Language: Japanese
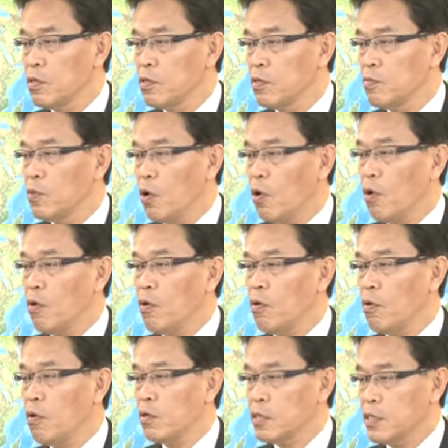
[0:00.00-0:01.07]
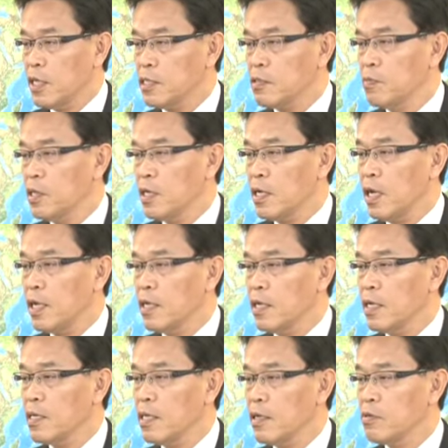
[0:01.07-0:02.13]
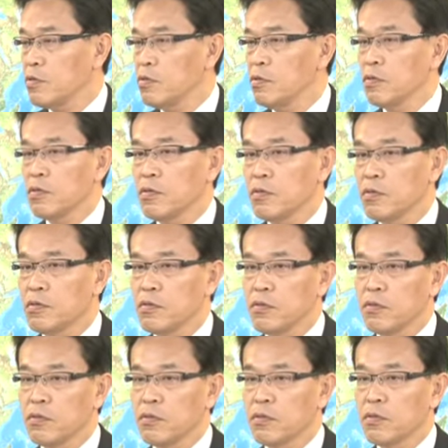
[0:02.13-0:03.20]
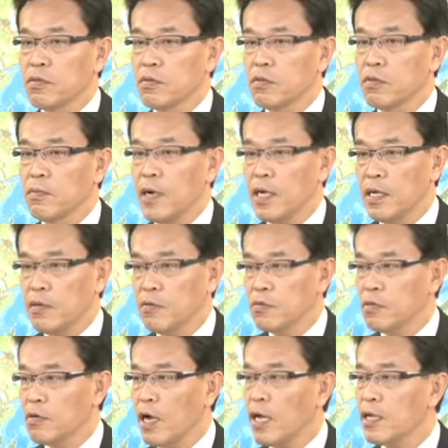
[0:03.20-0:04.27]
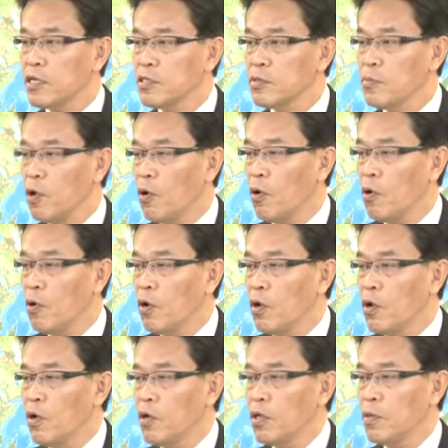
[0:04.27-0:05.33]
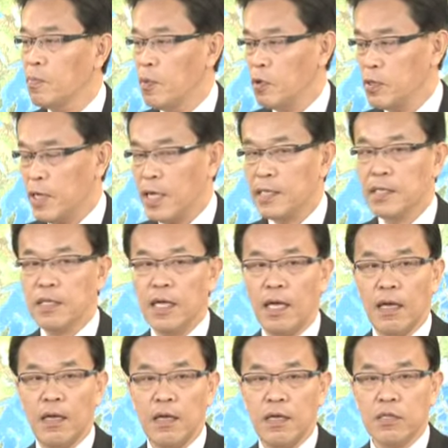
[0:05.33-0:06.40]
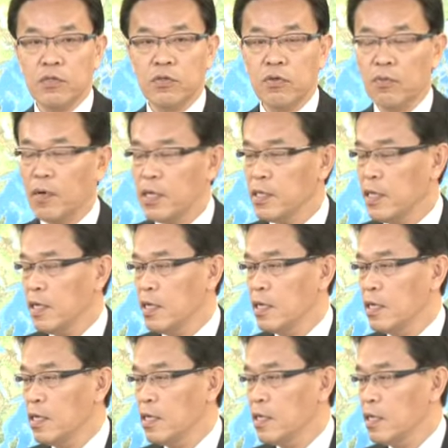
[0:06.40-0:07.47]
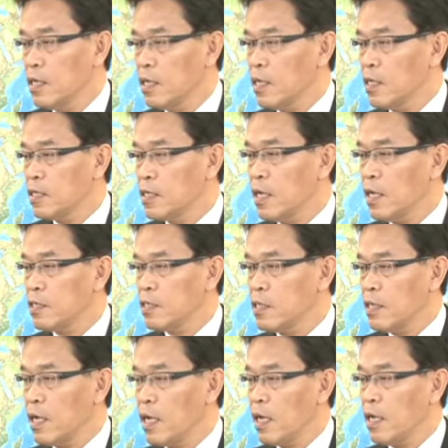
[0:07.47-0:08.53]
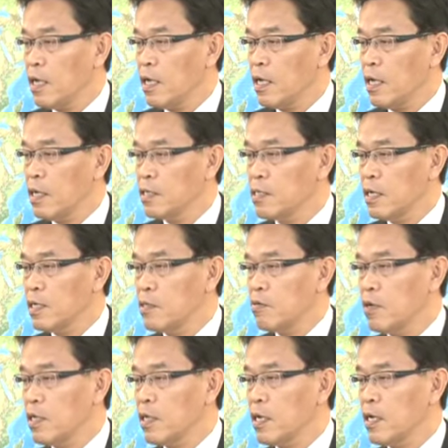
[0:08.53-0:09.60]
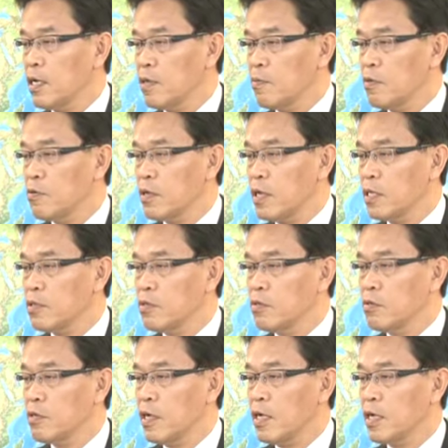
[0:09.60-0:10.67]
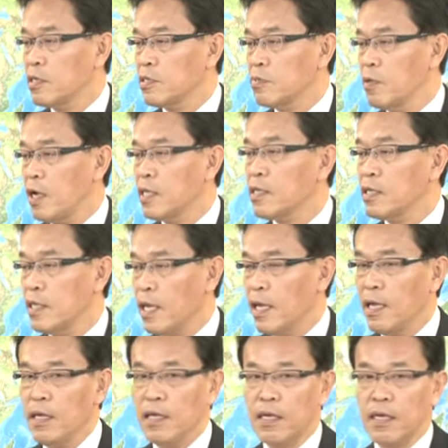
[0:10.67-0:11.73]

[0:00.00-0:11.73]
も休みに関係なく組まれるという話も一方であって、その場に大臣がいないのはいかがなものかというような話もあって、